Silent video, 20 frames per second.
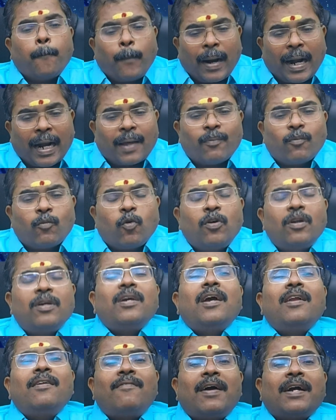பணம்
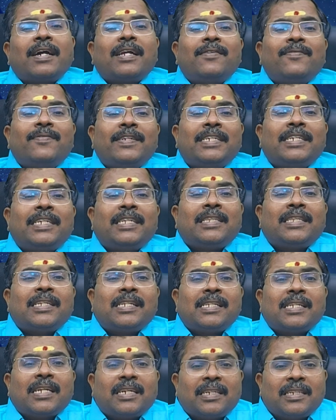கொடுக்கல் வாங்கல்
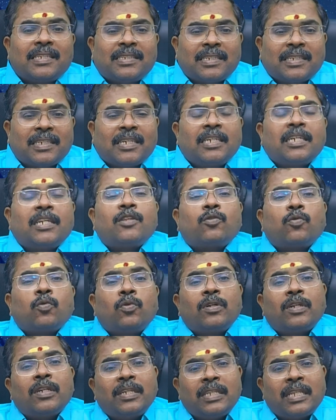விஷயத்தில் சற்று சிக்கனத்தோடு